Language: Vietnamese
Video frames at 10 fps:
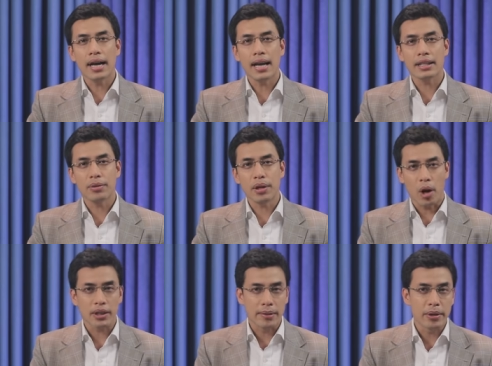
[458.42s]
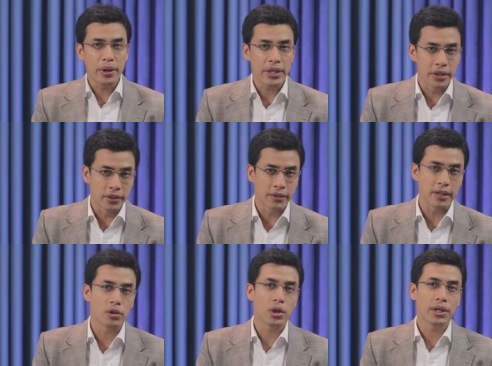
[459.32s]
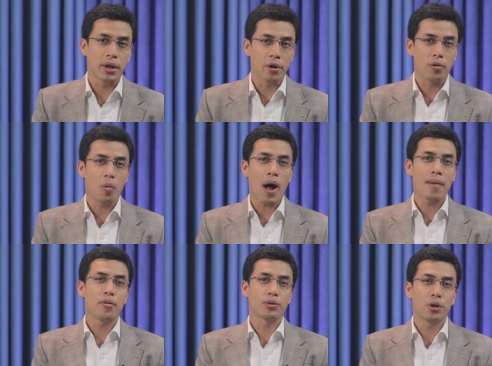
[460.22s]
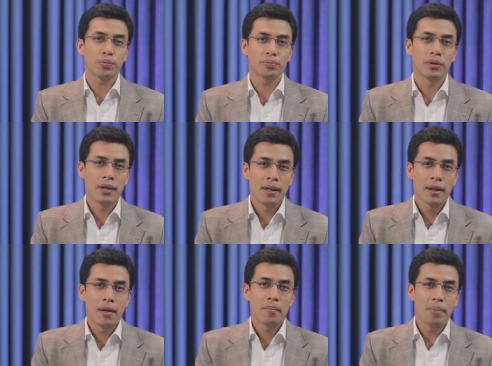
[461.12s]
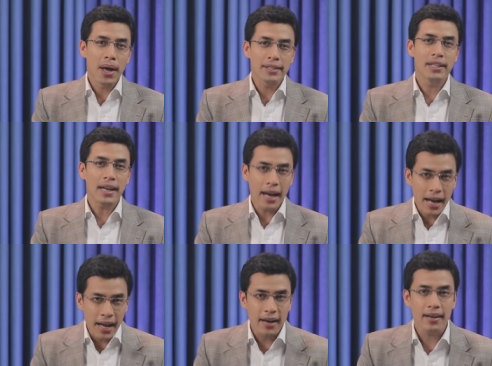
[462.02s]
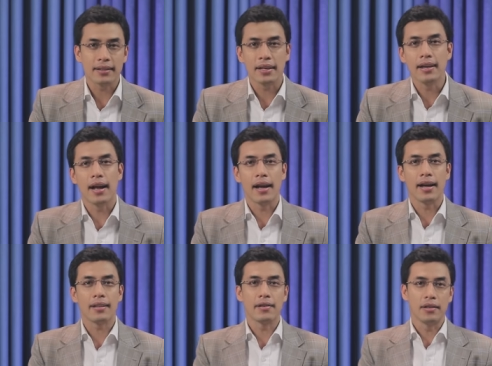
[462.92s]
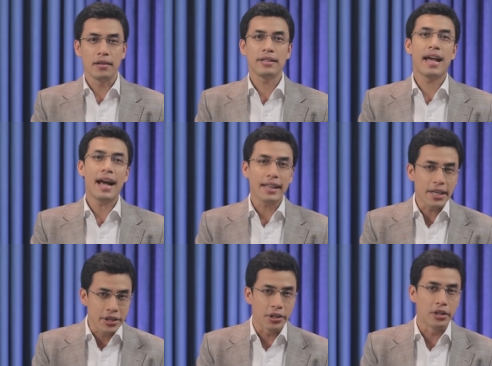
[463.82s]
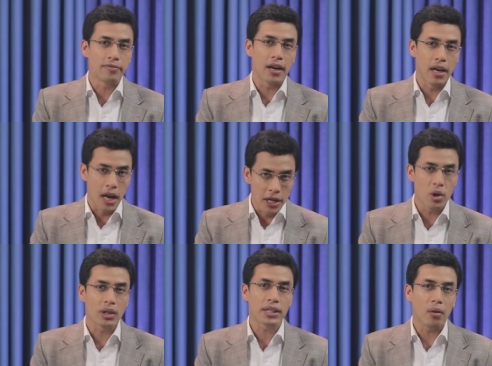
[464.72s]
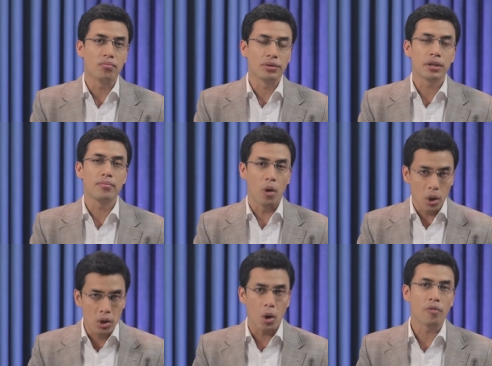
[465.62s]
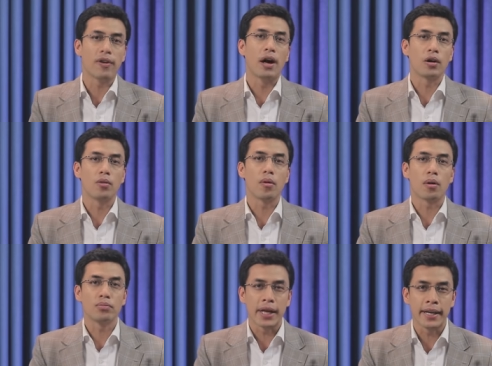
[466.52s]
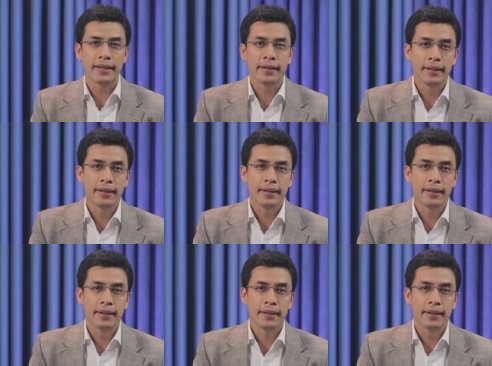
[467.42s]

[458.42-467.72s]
ai đang trong giai đoạn tìm hiểu thị trường thì tôi giới thiệu qua một chút. P trên E là tỷ lệ giữa giá thị trường và lợi nhuận ròng trên mỗi cổ phần của một công ty.